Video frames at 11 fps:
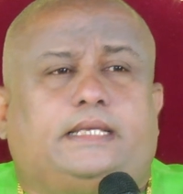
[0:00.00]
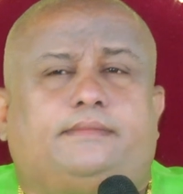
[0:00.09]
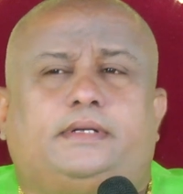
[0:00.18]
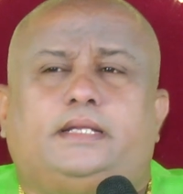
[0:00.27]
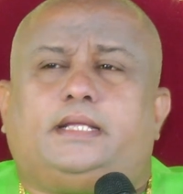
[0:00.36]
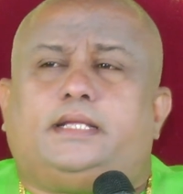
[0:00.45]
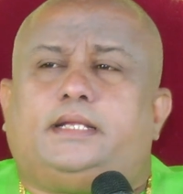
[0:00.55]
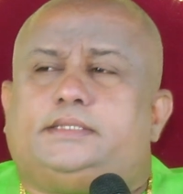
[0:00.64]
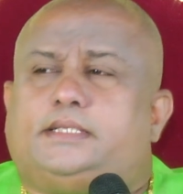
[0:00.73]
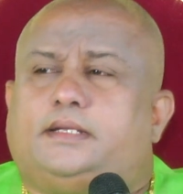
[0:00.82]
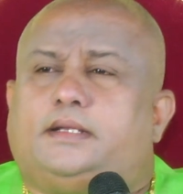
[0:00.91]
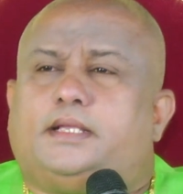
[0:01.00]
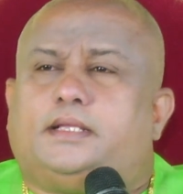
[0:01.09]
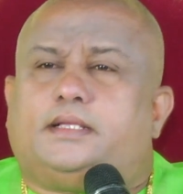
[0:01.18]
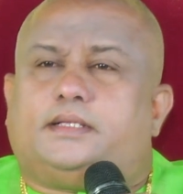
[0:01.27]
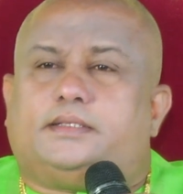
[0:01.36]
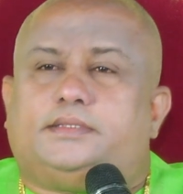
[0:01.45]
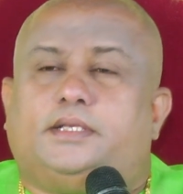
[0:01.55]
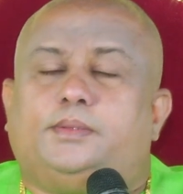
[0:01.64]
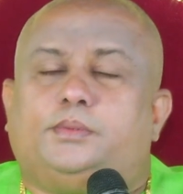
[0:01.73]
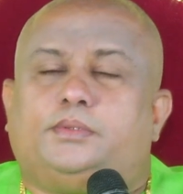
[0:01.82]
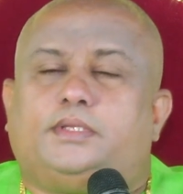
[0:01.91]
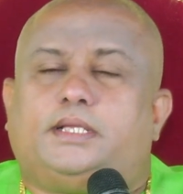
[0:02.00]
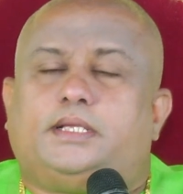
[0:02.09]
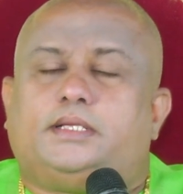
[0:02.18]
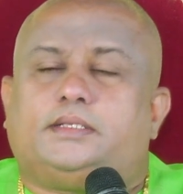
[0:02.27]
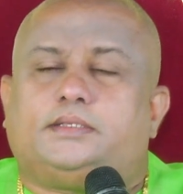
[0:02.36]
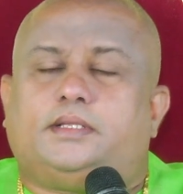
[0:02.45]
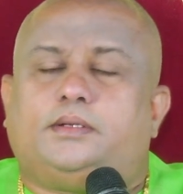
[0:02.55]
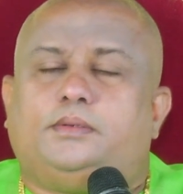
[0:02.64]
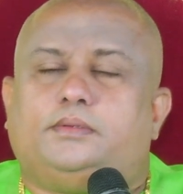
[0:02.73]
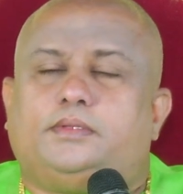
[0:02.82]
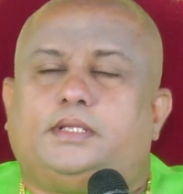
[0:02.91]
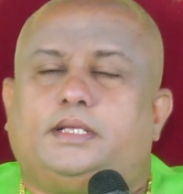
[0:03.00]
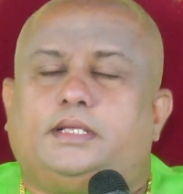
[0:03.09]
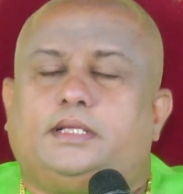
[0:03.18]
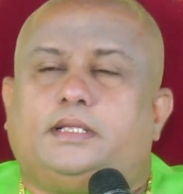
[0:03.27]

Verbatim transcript: ఎవరికైనా చిన్న జలుబు ఉందా దగ్గుందా